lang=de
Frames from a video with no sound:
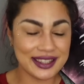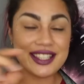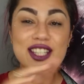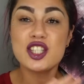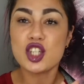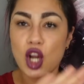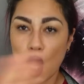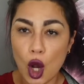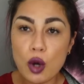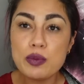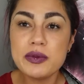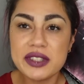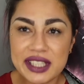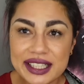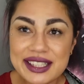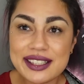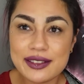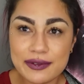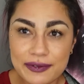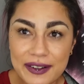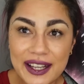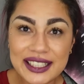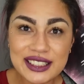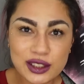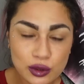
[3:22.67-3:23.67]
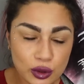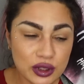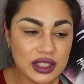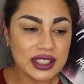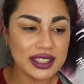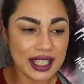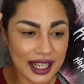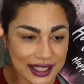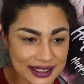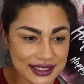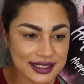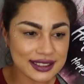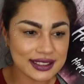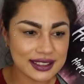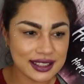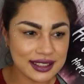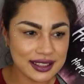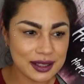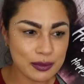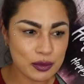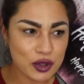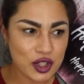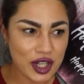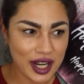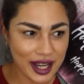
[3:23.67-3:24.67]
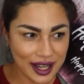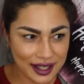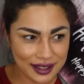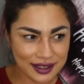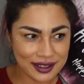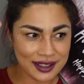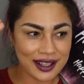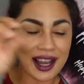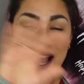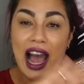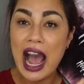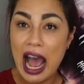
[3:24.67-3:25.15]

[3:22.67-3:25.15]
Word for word: Die Schrauben sitzen fest und die Tassen sind im Schrank.